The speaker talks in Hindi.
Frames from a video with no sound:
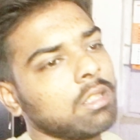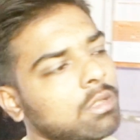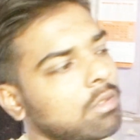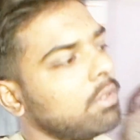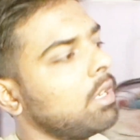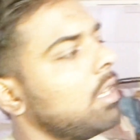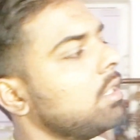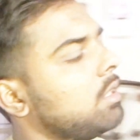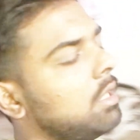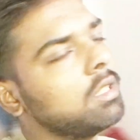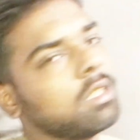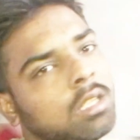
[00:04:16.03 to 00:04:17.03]
तो फिलहाल
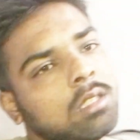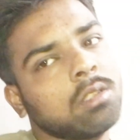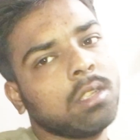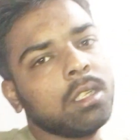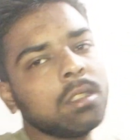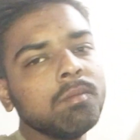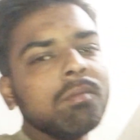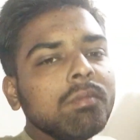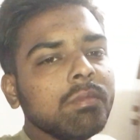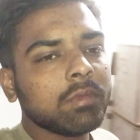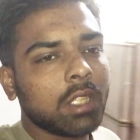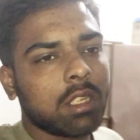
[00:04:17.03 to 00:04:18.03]
इसी के साथ जो है
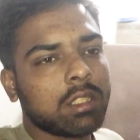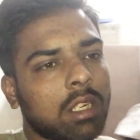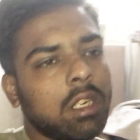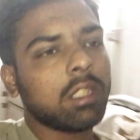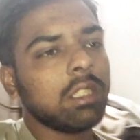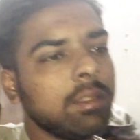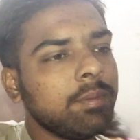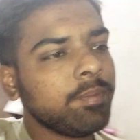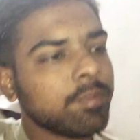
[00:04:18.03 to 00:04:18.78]
नाश्ता करते हैं